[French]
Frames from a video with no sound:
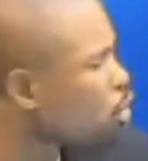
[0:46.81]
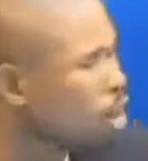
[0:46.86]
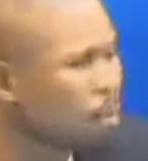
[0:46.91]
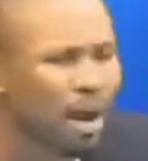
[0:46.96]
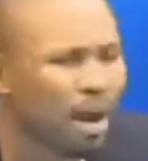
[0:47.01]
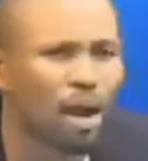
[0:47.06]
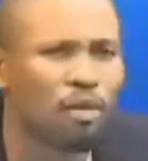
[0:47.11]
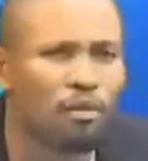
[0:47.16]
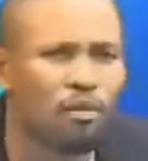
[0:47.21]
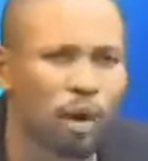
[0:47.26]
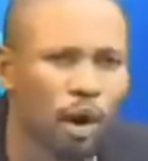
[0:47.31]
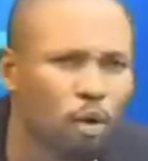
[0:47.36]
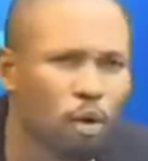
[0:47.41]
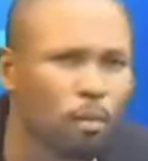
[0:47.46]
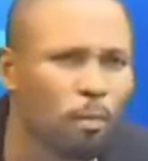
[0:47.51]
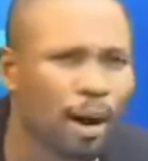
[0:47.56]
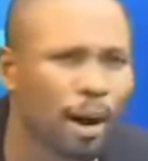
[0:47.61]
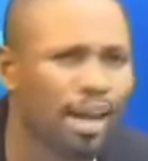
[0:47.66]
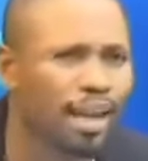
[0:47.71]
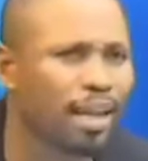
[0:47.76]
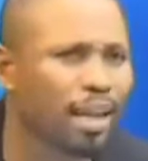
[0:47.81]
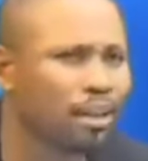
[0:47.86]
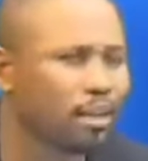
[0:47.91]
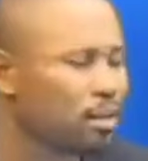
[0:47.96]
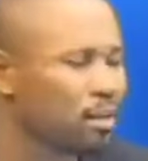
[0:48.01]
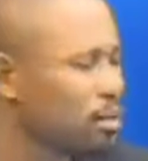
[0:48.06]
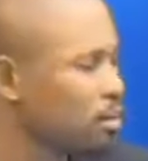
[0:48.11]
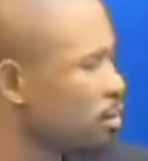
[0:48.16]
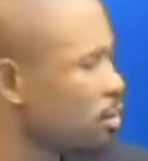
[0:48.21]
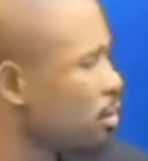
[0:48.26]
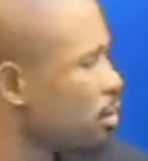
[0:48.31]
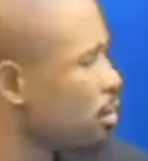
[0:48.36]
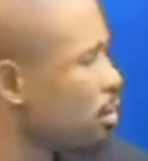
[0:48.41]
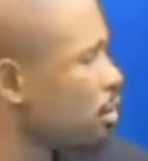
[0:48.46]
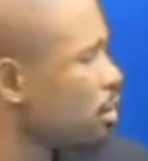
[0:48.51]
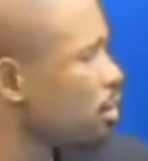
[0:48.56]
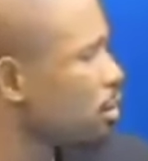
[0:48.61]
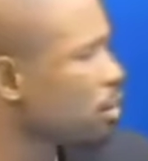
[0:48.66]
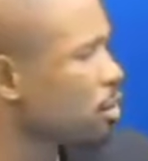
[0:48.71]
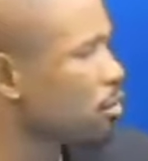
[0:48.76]
Comment un voyou pareil on va
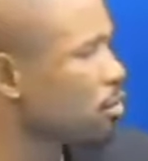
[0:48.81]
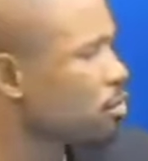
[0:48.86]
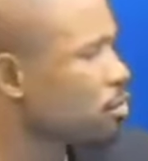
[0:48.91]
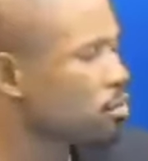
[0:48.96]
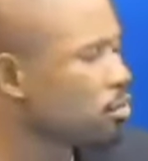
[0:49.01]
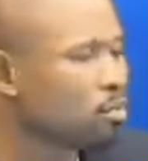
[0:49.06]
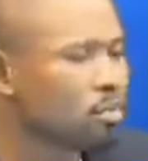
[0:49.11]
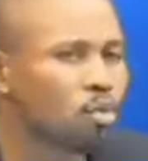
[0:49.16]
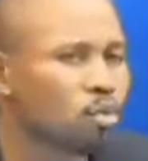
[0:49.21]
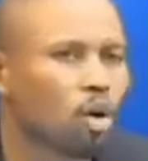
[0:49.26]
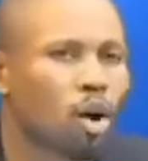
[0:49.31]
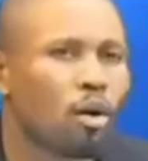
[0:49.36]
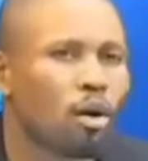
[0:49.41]
rester courtois tout de même.